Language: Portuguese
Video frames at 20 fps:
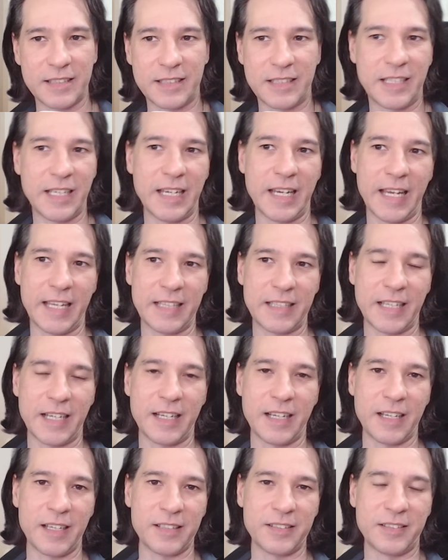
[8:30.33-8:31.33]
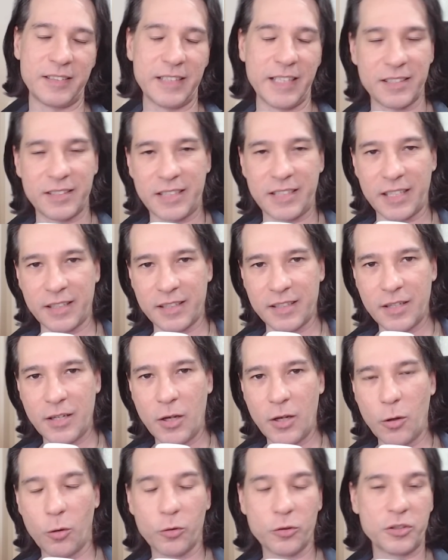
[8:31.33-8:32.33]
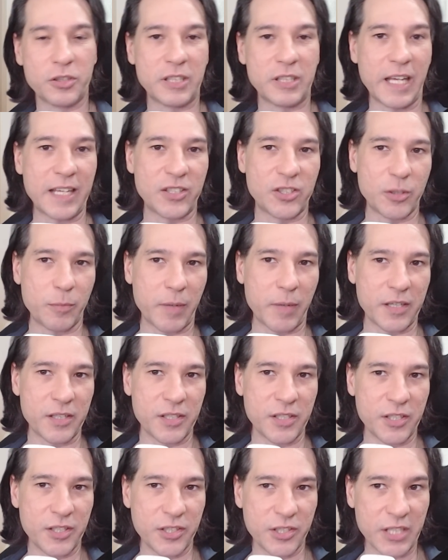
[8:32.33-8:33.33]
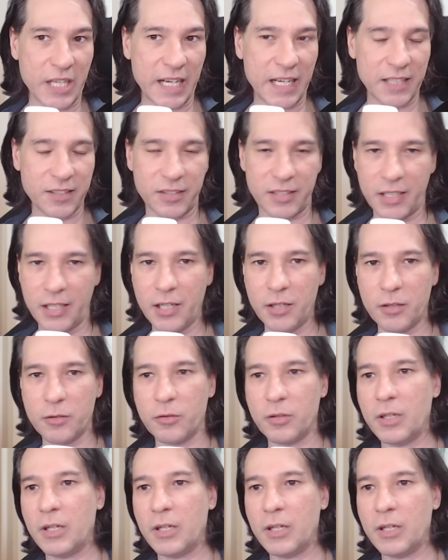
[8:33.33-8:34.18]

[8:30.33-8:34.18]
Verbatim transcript: que é da sexta ou sétima geração,